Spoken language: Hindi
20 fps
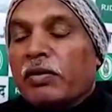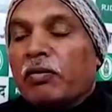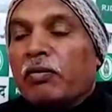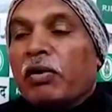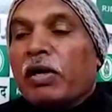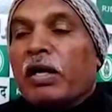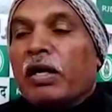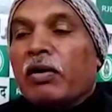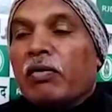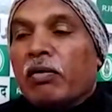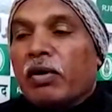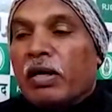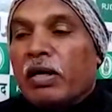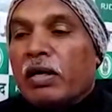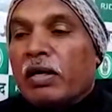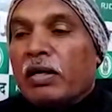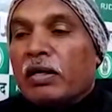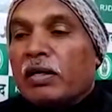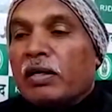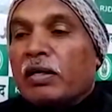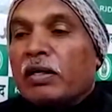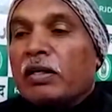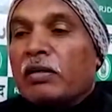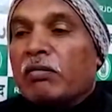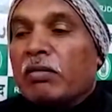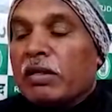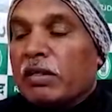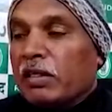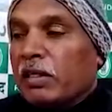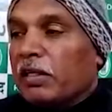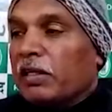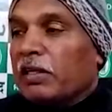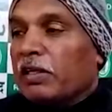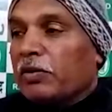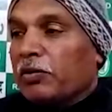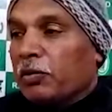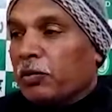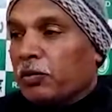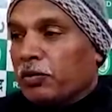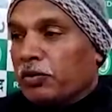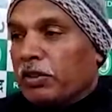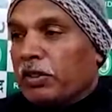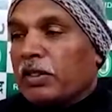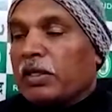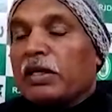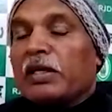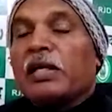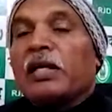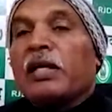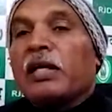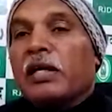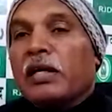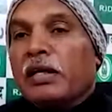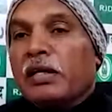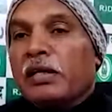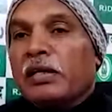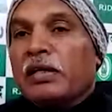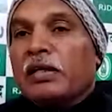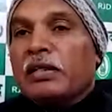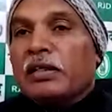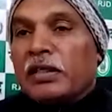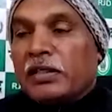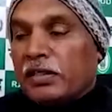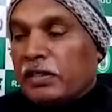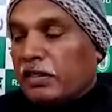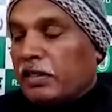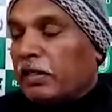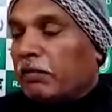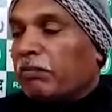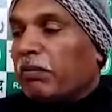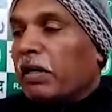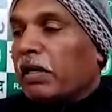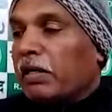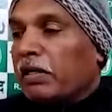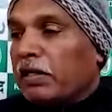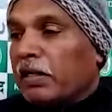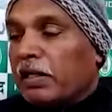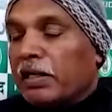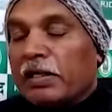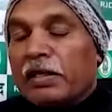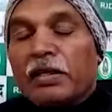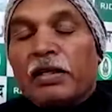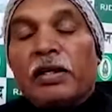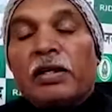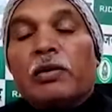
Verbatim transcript: वहाँ वहाँ गठबंधन के जो उसके घटक हैं क्षेत्रीय पार्टियाँ हैं